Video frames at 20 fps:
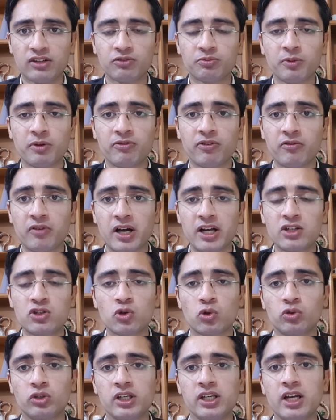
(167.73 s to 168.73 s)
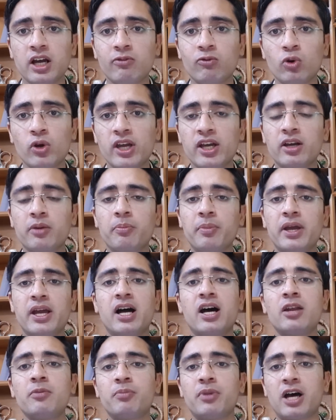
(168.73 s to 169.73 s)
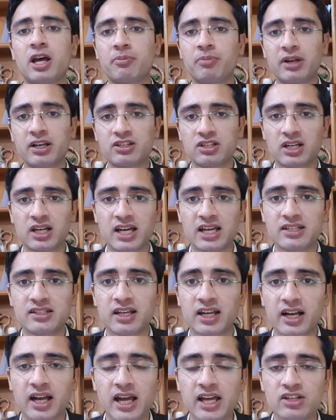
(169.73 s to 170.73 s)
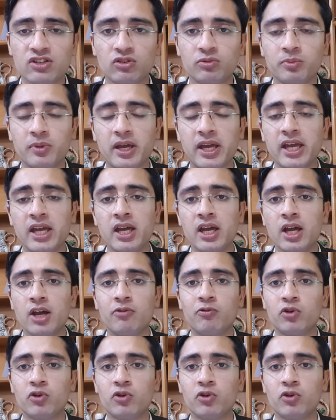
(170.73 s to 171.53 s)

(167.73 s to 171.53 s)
इसमें फवाद चौधरी का वो एक बयान बार बार चलाया जा रहा है जिसमें